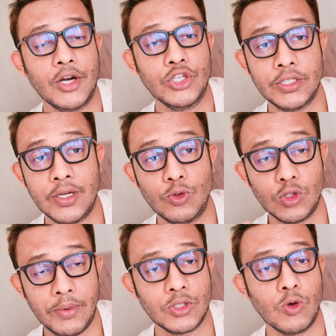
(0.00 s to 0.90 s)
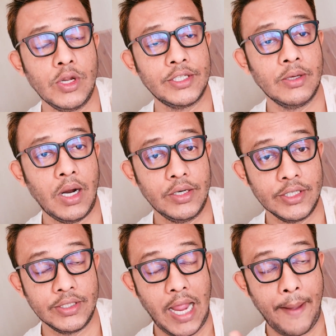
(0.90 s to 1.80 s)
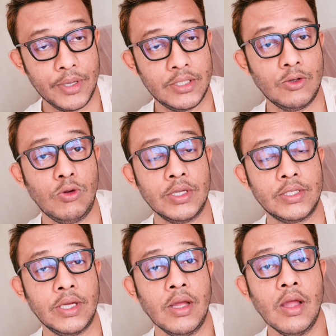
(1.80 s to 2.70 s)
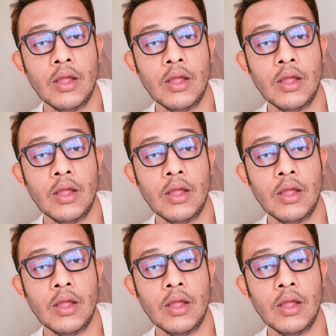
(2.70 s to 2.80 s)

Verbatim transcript: আর্জেন্টিনার দূতাবাস খুলেছে বা আর্জেন্টিনার অ্যাম্বাসি খুলেছে